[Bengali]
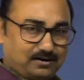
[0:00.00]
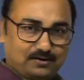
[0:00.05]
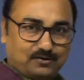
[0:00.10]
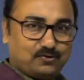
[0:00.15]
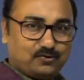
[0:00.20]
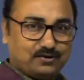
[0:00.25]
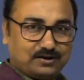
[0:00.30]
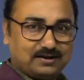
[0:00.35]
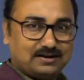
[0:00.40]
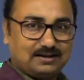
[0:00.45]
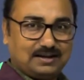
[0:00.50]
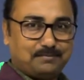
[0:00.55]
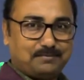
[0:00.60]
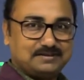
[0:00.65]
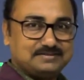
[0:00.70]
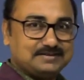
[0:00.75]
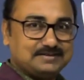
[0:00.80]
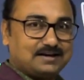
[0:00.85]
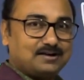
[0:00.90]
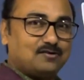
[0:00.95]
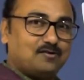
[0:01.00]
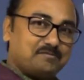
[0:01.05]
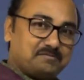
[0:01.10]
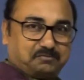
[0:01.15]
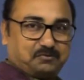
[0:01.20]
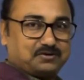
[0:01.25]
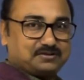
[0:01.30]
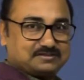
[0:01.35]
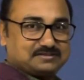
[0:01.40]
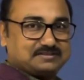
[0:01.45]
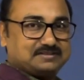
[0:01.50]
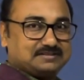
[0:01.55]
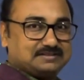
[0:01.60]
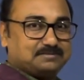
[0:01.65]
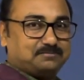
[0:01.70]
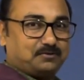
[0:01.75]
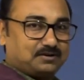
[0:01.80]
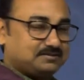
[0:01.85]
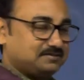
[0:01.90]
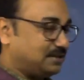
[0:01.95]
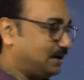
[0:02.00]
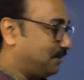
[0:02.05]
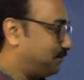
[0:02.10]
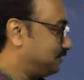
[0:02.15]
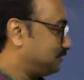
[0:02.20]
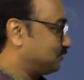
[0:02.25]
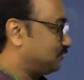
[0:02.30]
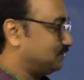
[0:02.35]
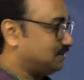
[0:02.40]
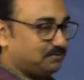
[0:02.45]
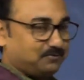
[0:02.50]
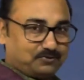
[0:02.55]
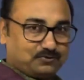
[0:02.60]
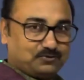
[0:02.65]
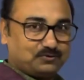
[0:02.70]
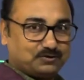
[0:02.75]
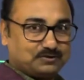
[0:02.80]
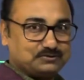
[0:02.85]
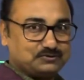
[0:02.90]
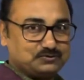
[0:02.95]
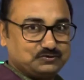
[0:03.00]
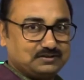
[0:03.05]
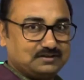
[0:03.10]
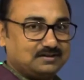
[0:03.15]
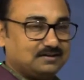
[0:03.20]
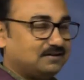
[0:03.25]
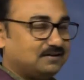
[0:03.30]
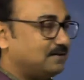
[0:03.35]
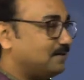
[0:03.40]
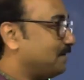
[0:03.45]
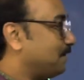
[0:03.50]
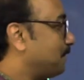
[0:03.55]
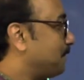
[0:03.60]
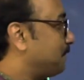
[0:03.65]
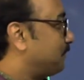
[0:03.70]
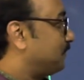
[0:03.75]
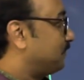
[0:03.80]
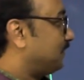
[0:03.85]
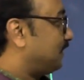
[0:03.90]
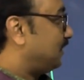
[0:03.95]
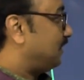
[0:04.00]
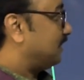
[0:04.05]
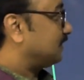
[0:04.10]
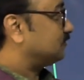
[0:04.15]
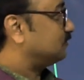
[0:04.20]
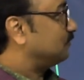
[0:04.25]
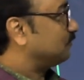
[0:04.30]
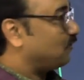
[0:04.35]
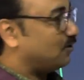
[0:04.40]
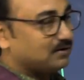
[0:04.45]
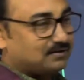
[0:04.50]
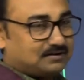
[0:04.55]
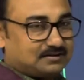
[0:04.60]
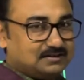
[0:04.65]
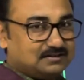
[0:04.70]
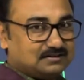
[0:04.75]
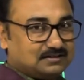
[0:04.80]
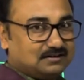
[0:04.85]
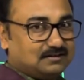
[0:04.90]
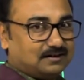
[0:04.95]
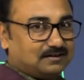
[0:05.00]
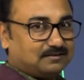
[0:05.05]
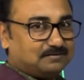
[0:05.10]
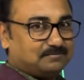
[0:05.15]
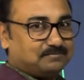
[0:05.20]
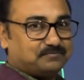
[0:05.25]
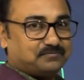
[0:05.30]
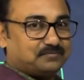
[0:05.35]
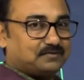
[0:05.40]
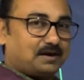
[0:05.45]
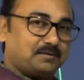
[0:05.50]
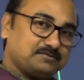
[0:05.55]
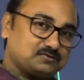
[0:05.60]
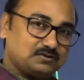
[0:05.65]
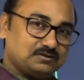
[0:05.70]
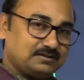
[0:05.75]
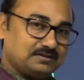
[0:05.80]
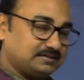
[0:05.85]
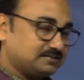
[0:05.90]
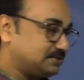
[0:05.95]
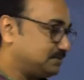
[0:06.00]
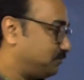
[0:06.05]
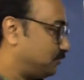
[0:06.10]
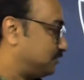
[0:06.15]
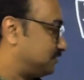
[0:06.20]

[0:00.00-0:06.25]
হয়ে গেলে আমায় জানাও আমি পরের স্টেজে পরের ধাপে চলে যাব অন্য কিছু নিয়ে তাহলে একদম কংক্রিট ক্লিয়ার আমি চলে যাচ্ছি পরের